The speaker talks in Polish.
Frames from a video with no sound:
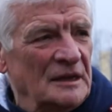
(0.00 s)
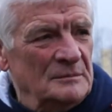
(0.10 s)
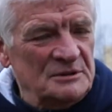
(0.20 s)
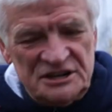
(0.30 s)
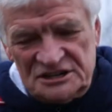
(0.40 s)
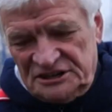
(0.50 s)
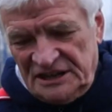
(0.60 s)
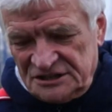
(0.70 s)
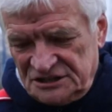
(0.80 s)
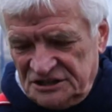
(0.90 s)
myślę, że
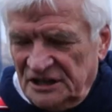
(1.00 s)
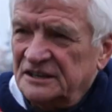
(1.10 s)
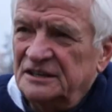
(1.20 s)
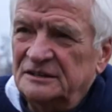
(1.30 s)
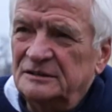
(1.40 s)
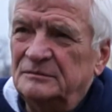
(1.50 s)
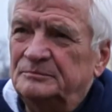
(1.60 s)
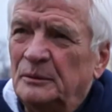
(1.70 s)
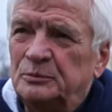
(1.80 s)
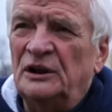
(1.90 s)
tak czy siak
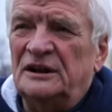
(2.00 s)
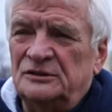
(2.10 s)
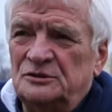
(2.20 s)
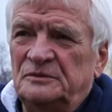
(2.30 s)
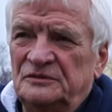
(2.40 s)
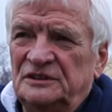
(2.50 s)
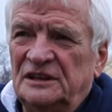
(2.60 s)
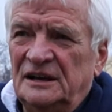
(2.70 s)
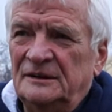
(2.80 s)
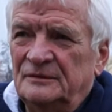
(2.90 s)
popularność
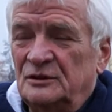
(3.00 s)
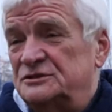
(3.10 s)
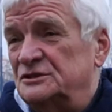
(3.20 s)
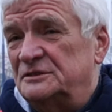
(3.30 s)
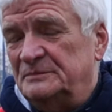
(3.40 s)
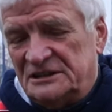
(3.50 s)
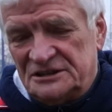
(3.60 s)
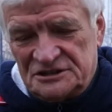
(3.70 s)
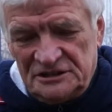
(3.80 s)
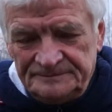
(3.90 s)
powinna rosnąć, tym
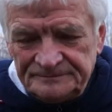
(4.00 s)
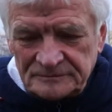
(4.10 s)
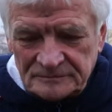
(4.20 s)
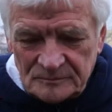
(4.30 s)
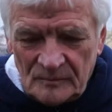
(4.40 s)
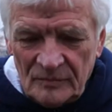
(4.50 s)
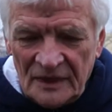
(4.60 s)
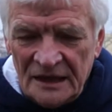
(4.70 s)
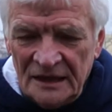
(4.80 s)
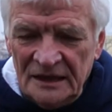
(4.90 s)
bardziej, że
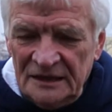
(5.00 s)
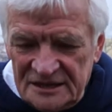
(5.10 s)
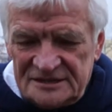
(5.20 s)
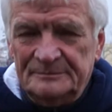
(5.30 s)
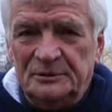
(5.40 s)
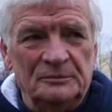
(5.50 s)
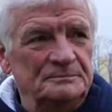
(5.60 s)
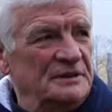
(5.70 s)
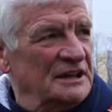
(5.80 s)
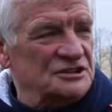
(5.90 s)
jestem po
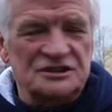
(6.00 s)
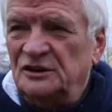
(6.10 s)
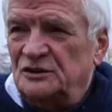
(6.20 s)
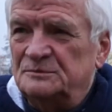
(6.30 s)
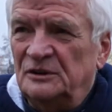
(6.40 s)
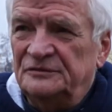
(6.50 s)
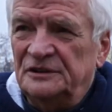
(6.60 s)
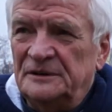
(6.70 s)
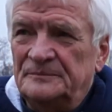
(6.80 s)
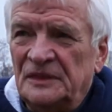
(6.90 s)
pierwszej
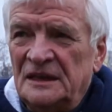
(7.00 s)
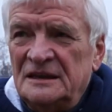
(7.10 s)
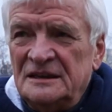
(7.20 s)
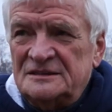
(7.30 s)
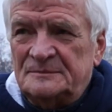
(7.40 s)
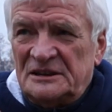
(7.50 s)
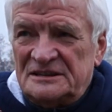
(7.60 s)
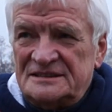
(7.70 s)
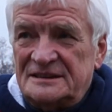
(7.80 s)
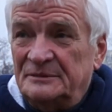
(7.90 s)
rozmowie z
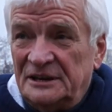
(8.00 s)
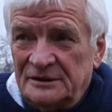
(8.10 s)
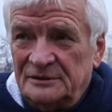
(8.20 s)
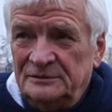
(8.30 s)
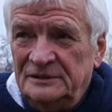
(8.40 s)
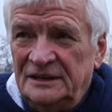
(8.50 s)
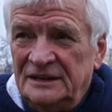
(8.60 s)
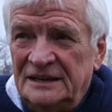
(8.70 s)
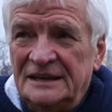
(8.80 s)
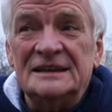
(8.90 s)
prezesem Herą
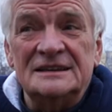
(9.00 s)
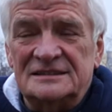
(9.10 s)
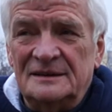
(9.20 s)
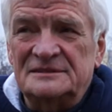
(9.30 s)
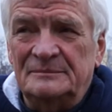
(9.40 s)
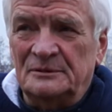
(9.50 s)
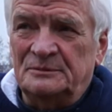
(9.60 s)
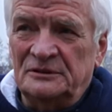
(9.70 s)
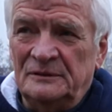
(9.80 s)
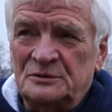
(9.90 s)
i sam
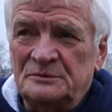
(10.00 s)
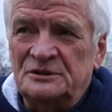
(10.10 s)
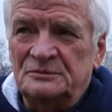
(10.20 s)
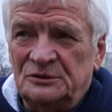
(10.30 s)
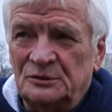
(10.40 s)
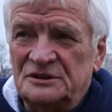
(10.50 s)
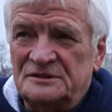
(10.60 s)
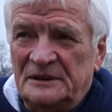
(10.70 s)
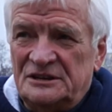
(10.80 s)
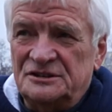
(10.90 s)
zaproponował, żebyśmy któryś z
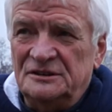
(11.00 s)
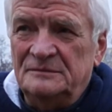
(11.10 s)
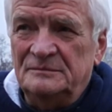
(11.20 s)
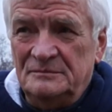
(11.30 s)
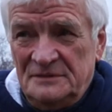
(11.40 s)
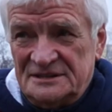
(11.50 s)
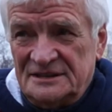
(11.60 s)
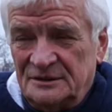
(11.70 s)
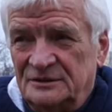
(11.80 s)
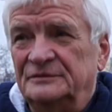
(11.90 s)
meczy
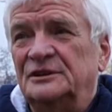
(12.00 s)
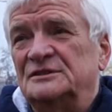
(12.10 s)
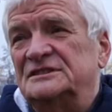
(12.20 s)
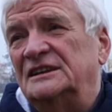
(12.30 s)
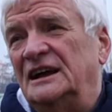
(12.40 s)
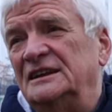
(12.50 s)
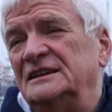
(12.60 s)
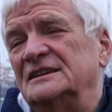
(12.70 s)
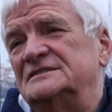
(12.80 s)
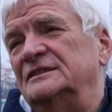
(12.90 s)
międzynarodowych rozegrali
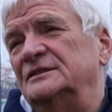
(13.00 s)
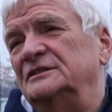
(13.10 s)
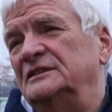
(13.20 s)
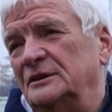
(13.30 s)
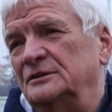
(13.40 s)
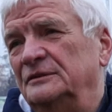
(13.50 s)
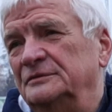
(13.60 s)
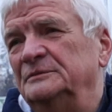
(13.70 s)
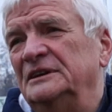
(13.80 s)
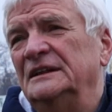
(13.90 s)
na Stadionie Narodowym.
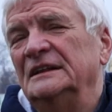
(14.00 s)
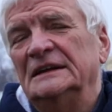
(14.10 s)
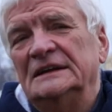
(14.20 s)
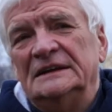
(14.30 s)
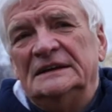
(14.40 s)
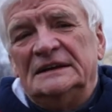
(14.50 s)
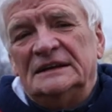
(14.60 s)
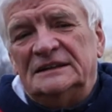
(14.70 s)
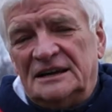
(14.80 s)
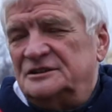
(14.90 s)
Narodowym w Warszawie.
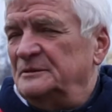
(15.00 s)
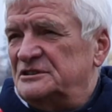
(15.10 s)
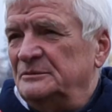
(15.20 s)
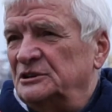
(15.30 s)
Także będziemy